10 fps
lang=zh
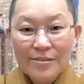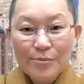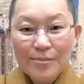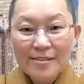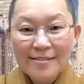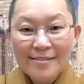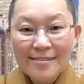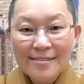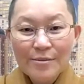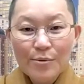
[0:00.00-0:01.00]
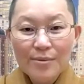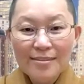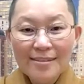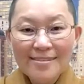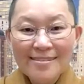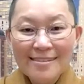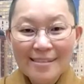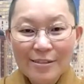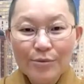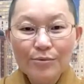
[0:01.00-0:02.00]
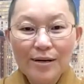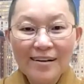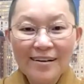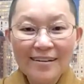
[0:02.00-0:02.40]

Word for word: 就变成自己活得很辛苦啊！